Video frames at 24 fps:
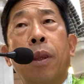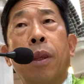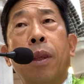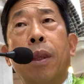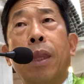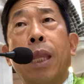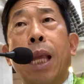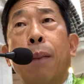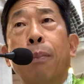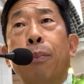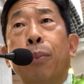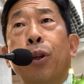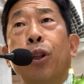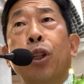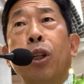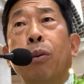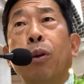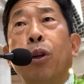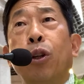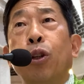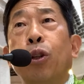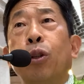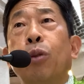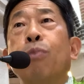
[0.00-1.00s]

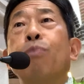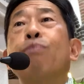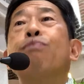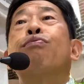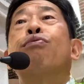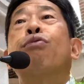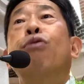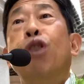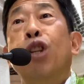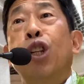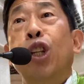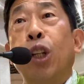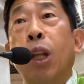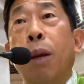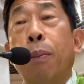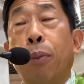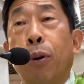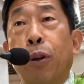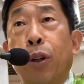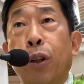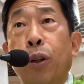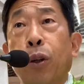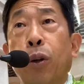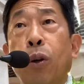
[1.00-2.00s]
남편이면은 부인이
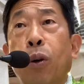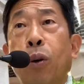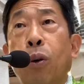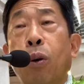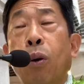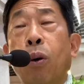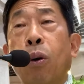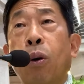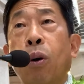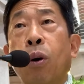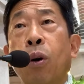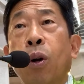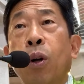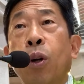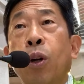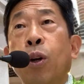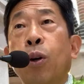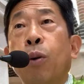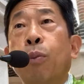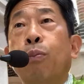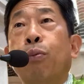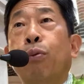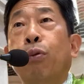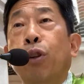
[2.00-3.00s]
돼버리는
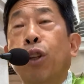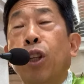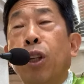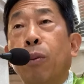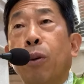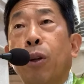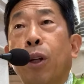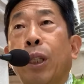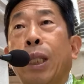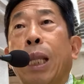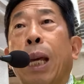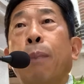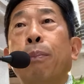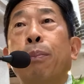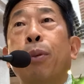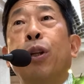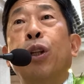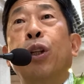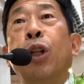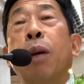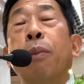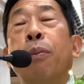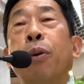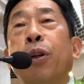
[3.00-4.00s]
거고, 부인이면은 남편이
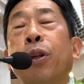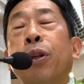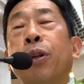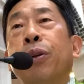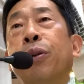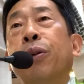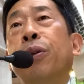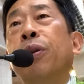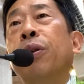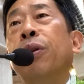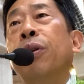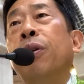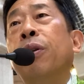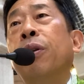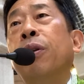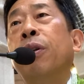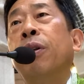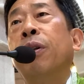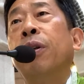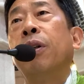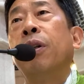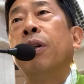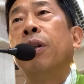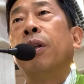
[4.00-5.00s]
돼버리는 거예요.
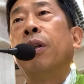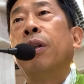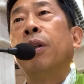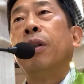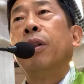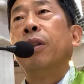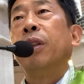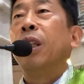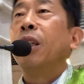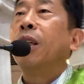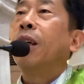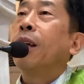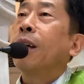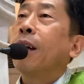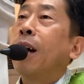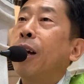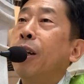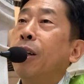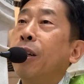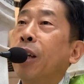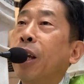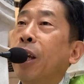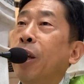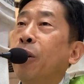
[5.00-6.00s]
근데 이게
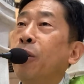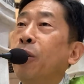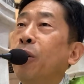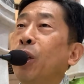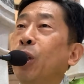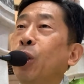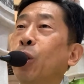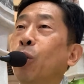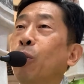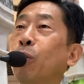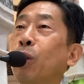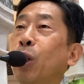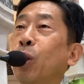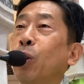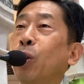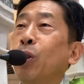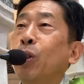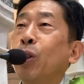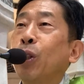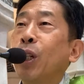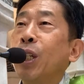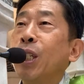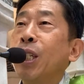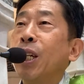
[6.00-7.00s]
가능해요? 이 너무
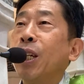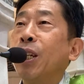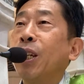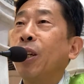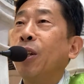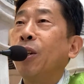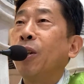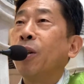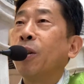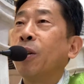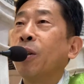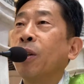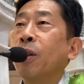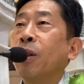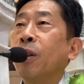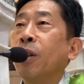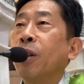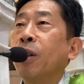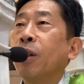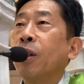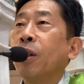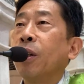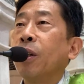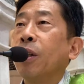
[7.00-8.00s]
이론적이지 않아요?
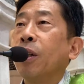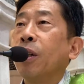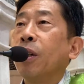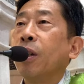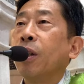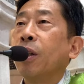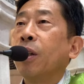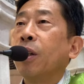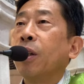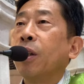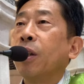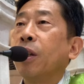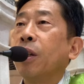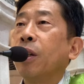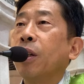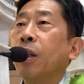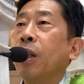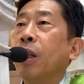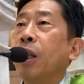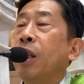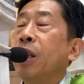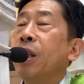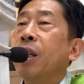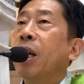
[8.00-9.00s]

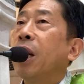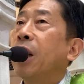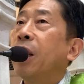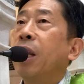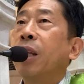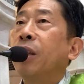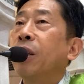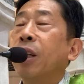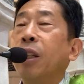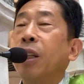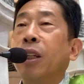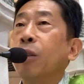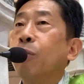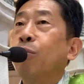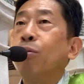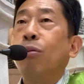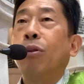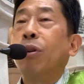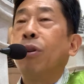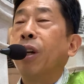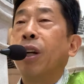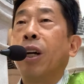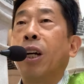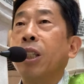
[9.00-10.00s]
인간한테는
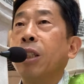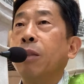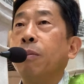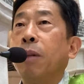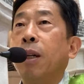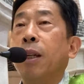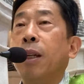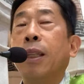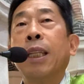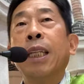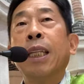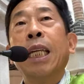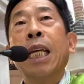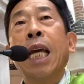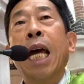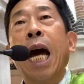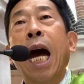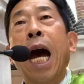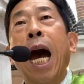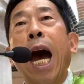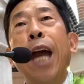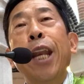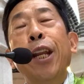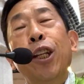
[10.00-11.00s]
불가능하지만
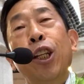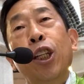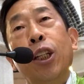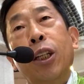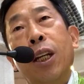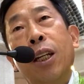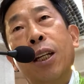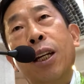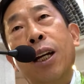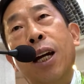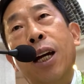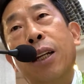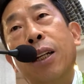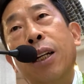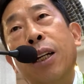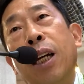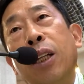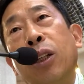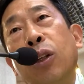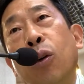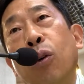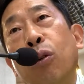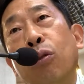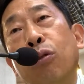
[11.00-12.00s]
하느님께는
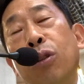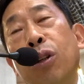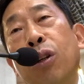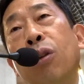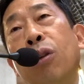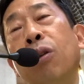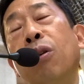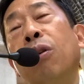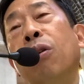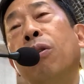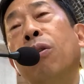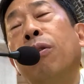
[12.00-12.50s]
가능한 거고요.